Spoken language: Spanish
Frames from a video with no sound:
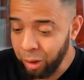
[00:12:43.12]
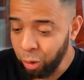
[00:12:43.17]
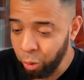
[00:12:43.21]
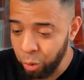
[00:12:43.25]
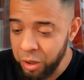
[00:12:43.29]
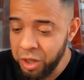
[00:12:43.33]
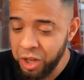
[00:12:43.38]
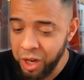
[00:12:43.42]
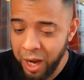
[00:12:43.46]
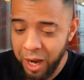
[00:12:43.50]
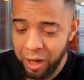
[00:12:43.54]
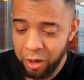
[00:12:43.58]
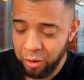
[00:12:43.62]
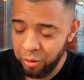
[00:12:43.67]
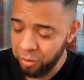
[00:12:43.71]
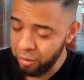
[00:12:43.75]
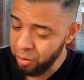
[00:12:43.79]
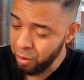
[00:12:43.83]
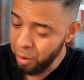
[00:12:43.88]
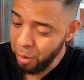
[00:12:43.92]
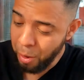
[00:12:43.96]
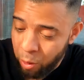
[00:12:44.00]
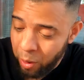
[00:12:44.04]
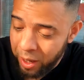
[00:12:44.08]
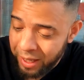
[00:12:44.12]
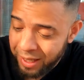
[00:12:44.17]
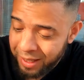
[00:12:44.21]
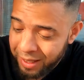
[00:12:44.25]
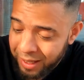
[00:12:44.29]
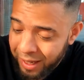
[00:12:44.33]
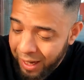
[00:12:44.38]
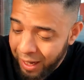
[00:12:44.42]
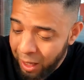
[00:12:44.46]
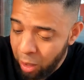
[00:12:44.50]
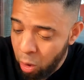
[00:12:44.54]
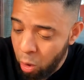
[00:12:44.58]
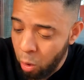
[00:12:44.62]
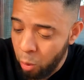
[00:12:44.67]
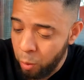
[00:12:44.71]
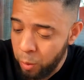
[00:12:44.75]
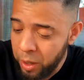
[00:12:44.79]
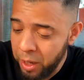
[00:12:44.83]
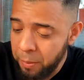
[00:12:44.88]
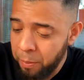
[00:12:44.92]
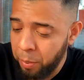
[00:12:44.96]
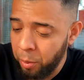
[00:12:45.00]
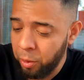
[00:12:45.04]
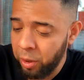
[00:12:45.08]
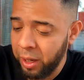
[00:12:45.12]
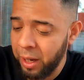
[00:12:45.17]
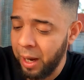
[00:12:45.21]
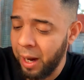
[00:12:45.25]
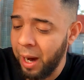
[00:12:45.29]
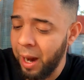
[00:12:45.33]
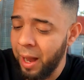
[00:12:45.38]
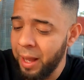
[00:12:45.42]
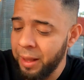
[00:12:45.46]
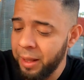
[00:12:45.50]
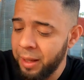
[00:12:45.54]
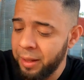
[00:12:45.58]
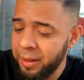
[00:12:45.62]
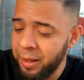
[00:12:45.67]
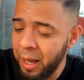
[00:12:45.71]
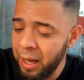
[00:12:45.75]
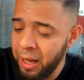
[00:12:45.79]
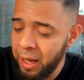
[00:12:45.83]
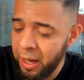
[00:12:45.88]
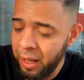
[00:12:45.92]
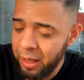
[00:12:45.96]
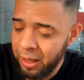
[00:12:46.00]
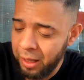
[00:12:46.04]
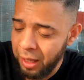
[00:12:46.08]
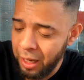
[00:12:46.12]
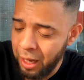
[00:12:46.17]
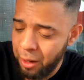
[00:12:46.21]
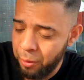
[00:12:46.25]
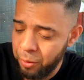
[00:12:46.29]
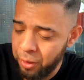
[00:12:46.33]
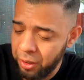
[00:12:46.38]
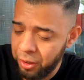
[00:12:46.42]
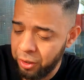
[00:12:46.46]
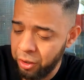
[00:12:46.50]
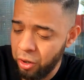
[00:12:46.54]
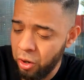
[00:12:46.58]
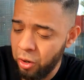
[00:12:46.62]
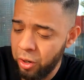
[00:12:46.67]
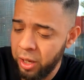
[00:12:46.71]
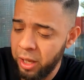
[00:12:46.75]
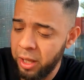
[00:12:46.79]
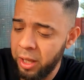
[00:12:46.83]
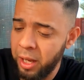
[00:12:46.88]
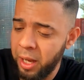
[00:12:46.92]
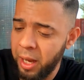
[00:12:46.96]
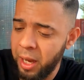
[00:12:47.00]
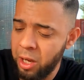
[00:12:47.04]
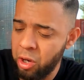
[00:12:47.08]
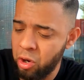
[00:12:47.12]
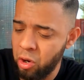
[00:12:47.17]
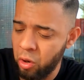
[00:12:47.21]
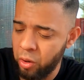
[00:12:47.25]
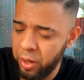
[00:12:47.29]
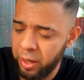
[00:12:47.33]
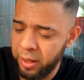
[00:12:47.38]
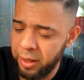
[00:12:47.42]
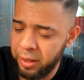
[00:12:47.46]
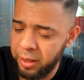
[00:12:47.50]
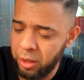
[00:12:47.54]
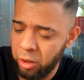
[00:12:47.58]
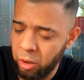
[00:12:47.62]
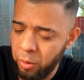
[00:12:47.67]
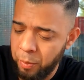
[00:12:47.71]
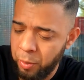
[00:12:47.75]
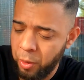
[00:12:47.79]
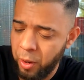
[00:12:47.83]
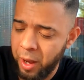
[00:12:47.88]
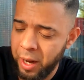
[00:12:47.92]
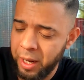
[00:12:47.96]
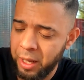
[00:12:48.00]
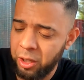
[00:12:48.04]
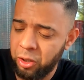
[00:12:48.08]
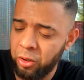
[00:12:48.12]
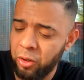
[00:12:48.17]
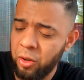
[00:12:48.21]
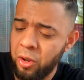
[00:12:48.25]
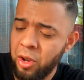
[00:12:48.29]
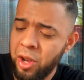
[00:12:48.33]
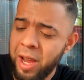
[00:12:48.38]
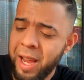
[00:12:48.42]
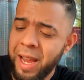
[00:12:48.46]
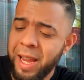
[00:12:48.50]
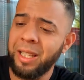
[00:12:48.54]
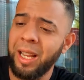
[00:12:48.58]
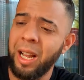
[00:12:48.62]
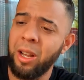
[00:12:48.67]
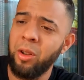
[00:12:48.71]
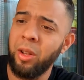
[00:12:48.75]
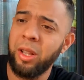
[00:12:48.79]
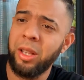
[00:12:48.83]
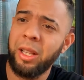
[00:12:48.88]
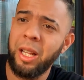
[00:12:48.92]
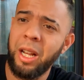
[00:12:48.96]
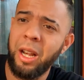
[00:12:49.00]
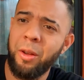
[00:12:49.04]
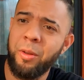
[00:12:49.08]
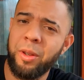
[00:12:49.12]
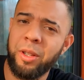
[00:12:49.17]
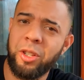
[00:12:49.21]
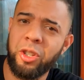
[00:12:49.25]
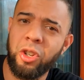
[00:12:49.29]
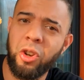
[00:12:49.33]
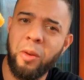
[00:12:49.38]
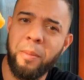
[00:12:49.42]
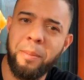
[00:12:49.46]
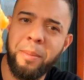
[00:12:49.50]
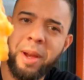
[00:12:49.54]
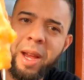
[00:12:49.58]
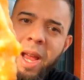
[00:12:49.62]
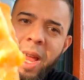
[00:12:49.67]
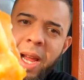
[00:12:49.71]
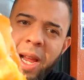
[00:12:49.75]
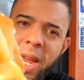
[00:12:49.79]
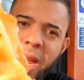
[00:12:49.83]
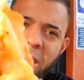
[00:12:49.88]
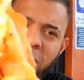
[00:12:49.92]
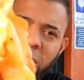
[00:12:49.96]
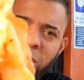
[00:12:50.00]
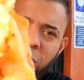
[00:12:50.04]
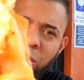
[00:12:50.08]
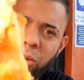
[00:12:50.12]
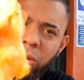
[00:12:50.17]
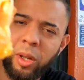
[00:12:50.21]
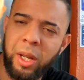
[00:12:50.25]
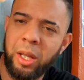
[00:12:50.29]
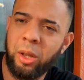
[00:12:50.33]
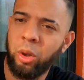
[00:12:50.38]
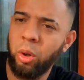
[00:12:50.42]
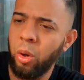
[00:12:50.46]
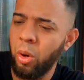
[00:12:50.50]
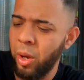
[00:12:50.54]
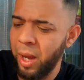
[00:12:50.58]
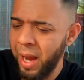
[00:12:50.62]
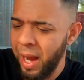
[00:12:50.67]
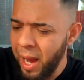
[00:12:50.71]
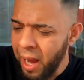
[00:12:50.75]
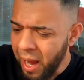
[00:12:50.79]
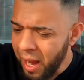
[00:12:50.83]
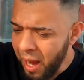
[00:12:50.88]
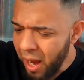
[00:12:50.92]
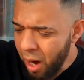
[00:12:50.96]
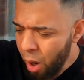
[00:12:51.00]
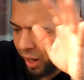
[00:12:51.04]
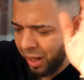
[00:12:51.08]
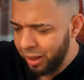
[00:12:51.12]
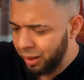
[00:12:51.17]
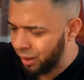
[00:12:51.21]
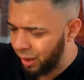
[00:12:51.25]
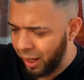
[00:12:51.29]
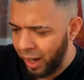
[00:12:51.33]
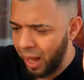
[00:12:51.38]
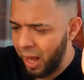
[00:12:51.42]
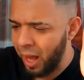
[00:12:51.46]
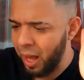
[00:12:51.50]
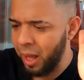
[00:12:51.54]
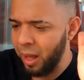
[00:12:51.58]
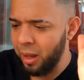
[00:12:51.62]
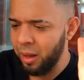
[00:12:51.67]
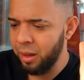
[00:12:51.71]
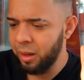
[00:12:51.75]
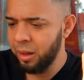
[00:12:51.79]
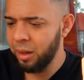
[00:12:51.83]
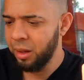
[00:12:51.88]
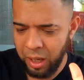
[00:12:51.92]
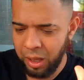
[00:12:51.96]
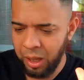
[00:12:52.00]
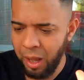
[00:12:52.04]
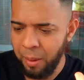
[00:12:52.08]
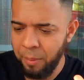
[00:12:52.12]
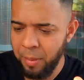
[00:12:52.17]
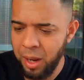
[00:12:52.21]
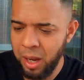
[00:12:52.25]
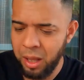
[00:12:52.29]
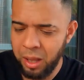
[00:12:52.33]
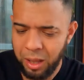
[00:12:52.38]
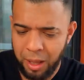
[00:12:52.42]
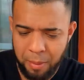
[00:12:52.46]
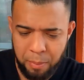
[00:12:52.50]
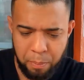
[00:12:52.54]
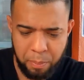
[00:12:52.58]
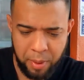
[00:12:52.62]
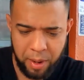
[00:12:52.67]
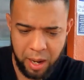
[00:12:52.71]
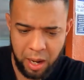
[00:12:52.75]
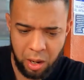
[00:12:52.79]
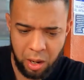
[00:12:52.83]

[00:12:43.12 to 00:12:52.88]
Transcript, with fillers: ya estoy lleno, pero es que lo vi porque acaban de salir en televisión y dije yo necesito probar eso que salió en televisión. Vean esto, esto es una entrada, honestamente,